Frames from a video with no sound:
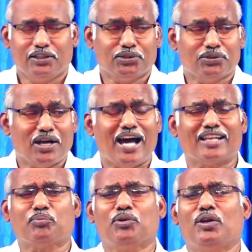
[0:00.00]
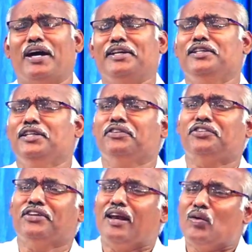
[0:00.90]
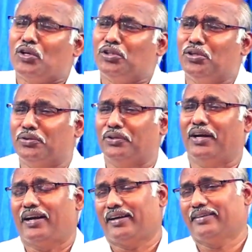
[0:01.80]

ఇతడు ఆత్మలో అన్ని విషయాల్లో వర్దిలుతున్నాడు